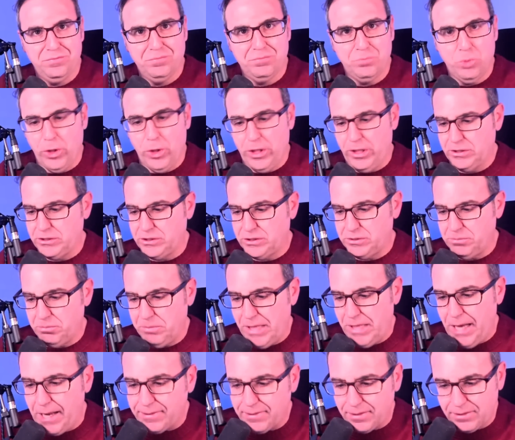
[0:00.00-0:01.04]
pues
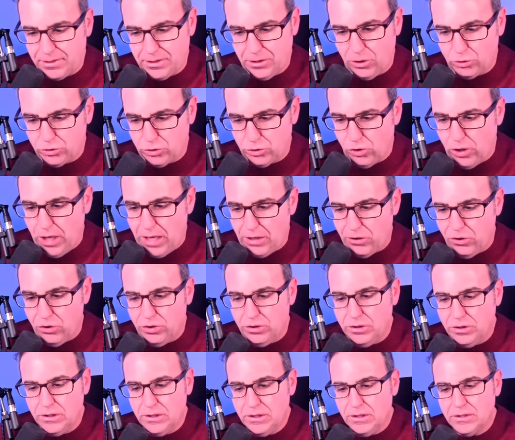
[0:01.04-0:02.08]
mirad hacia otro
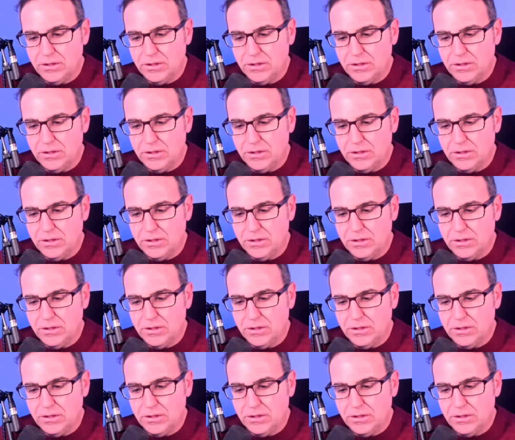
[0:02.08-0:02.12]
lado,